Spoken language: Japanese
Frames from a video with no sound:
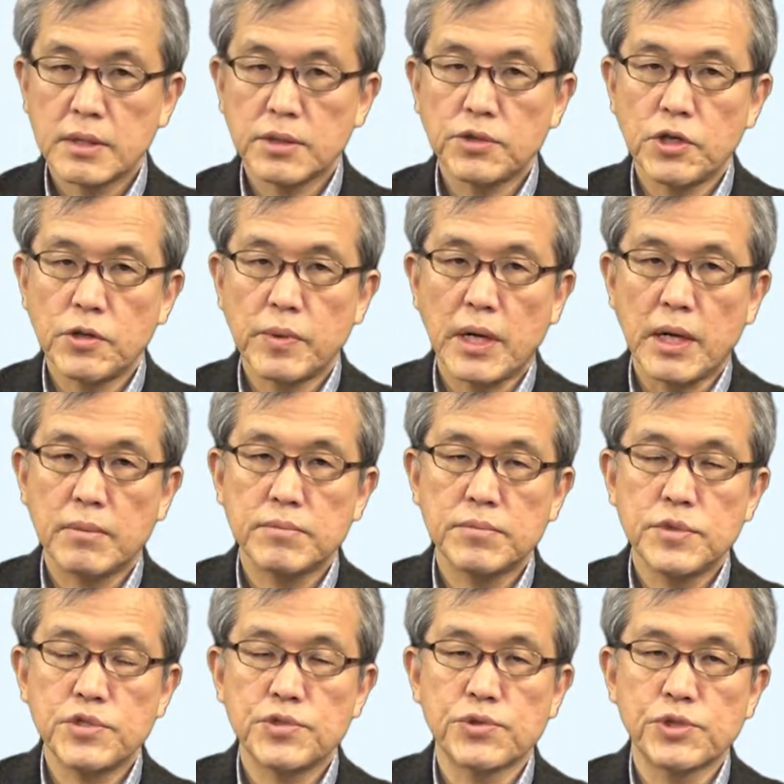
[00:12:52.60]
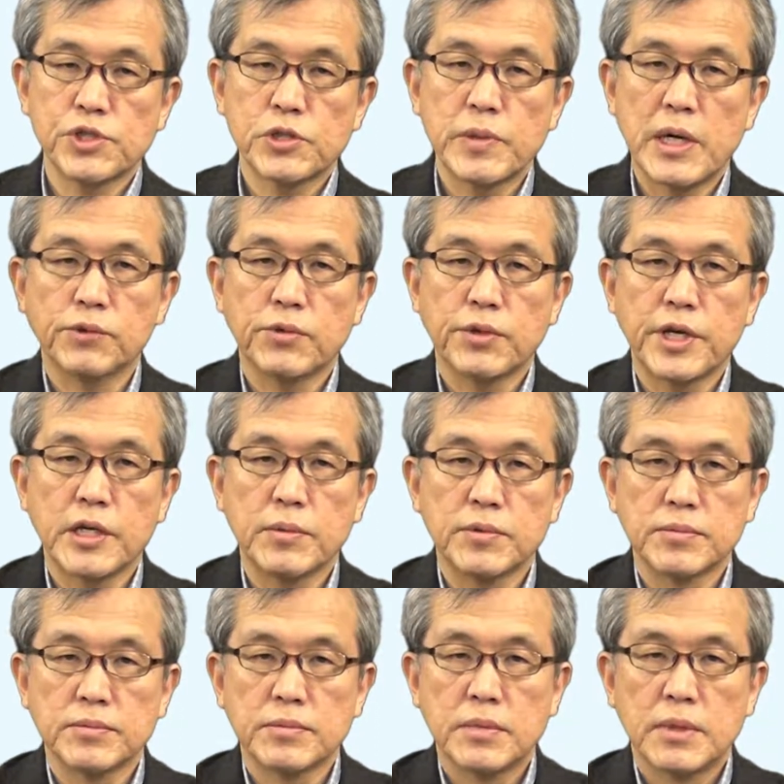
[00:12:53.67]
例えば23の例
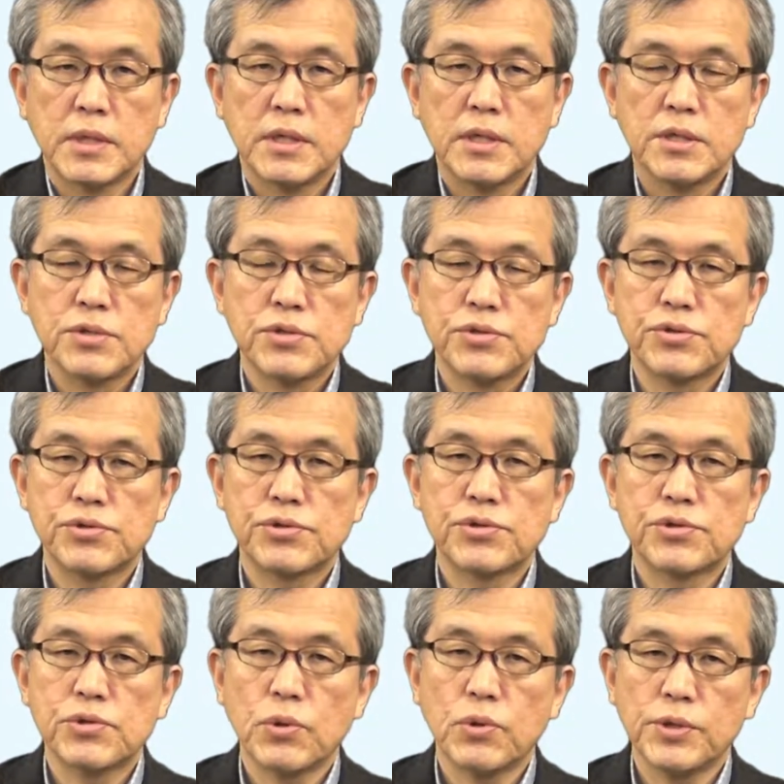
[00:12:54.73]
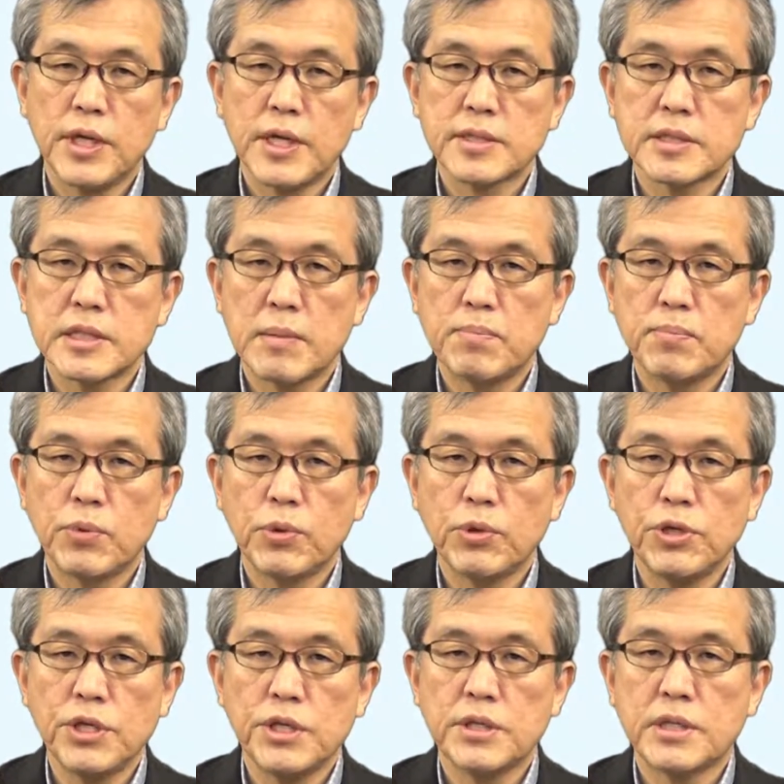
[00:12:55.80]
文出張で札幌
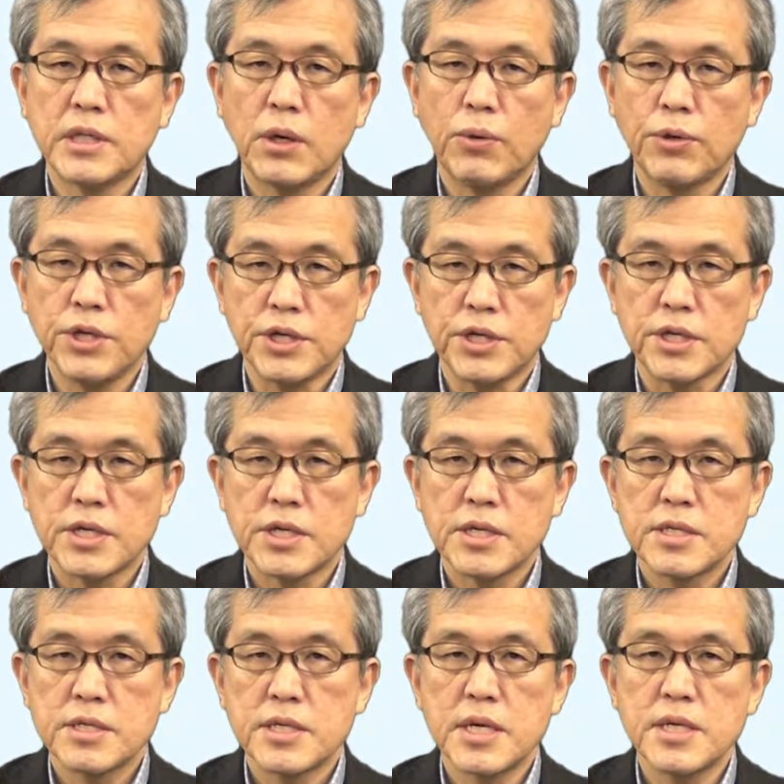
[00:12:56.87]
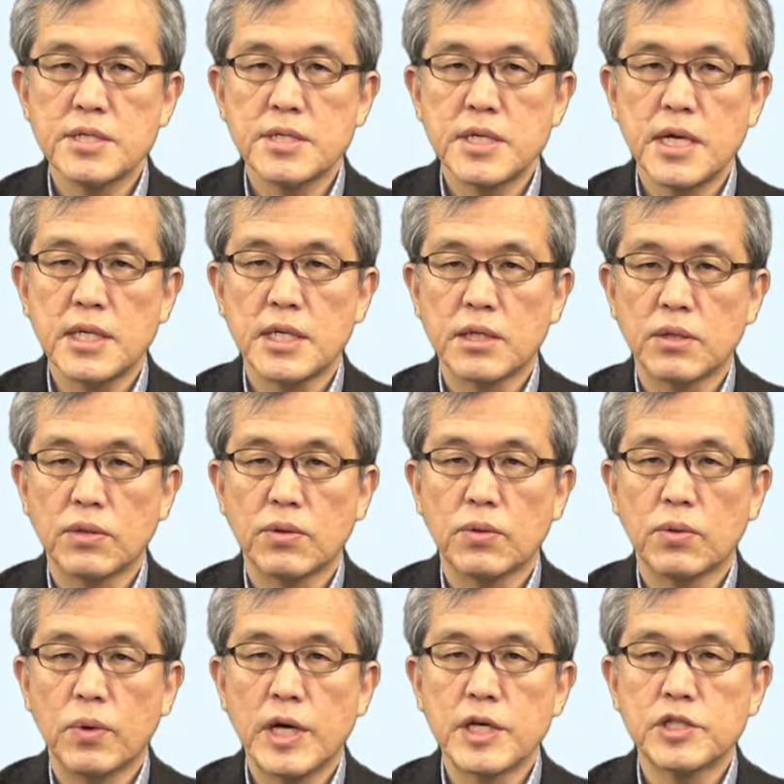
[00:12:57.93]
に行った折に先生に
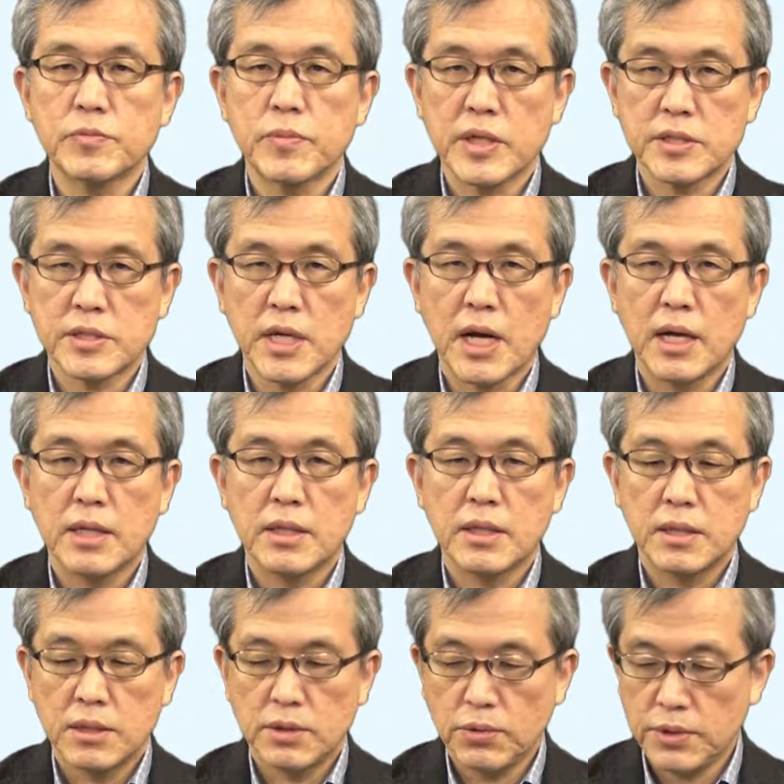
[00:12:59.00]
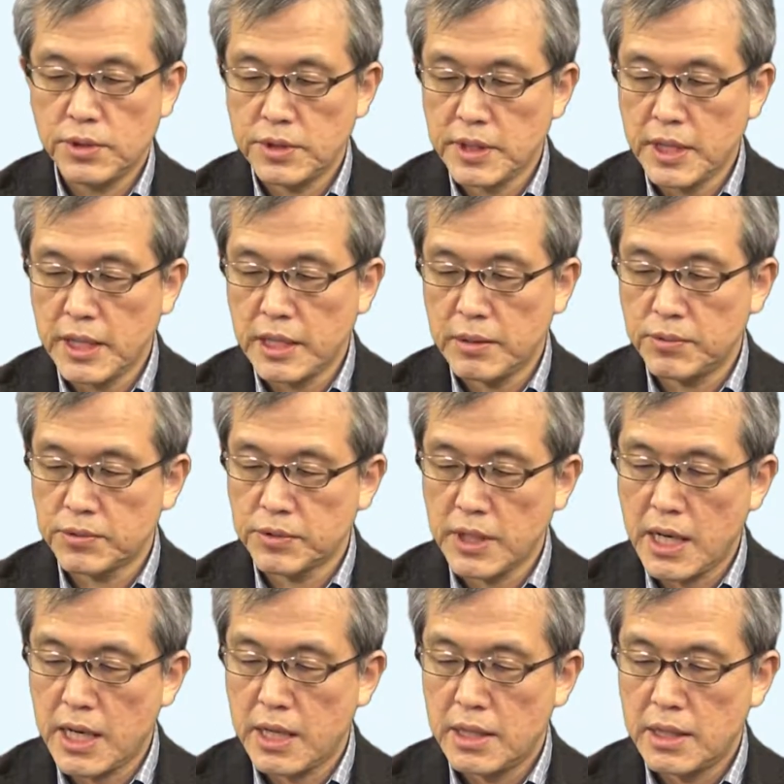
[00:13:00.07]
お会いしましたといった例文
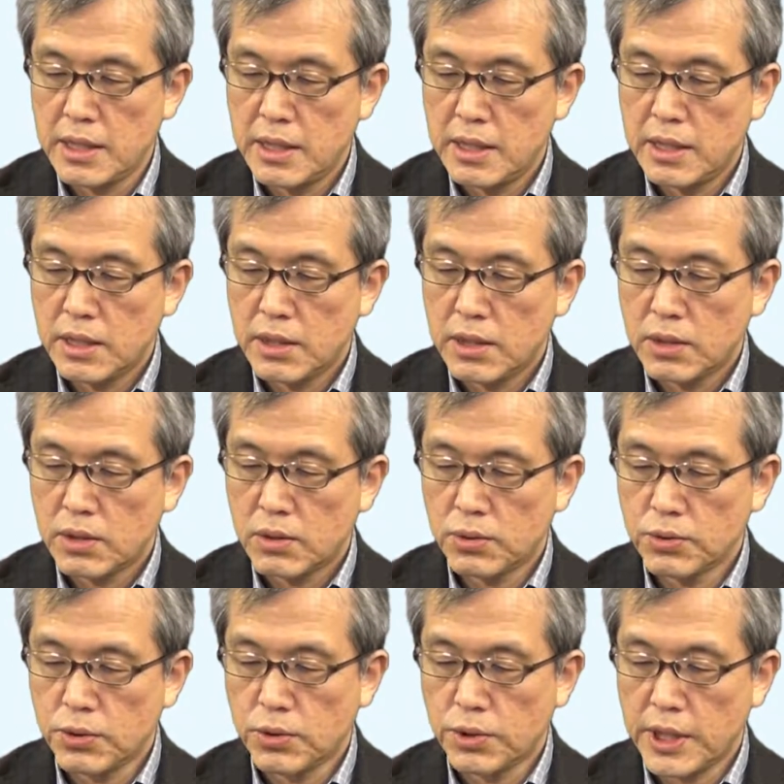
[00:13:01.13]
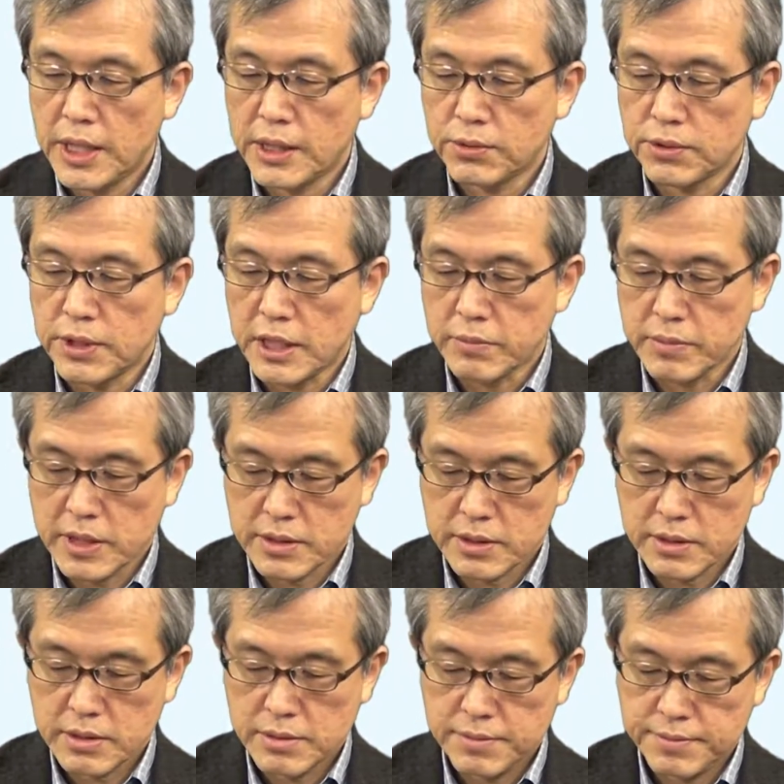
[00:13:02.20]
がこの例となりま
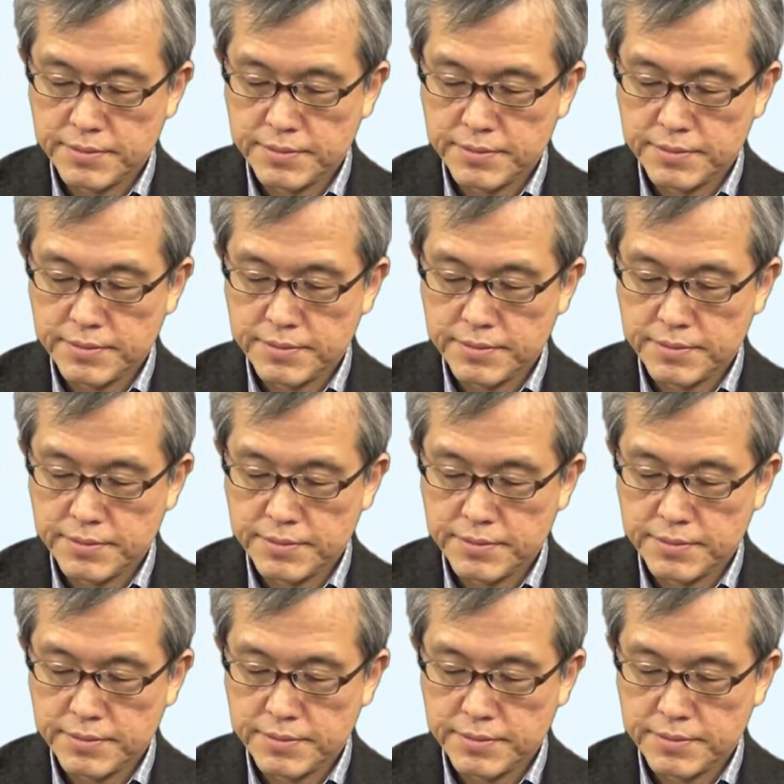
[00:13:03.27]
す。